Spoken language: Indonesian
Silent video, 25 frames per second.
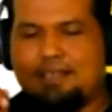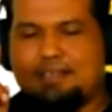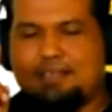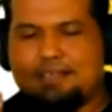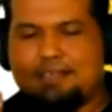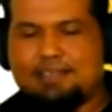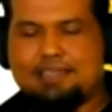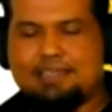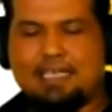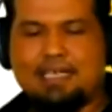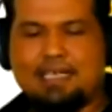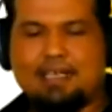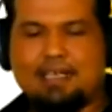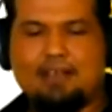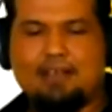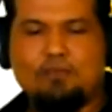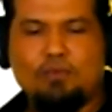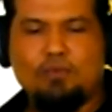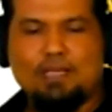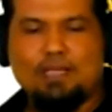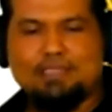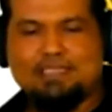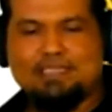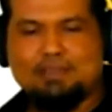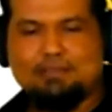Syarat
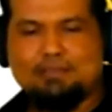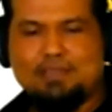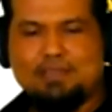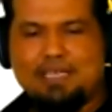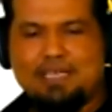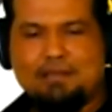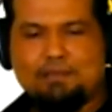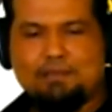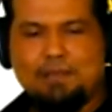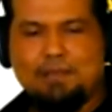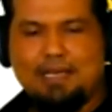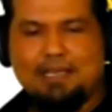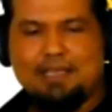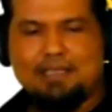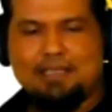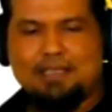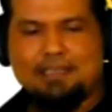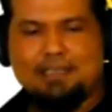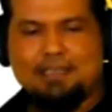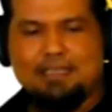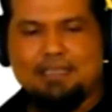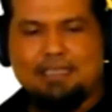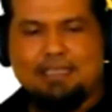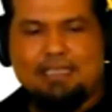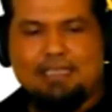wajibnya
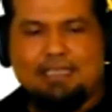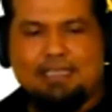apa?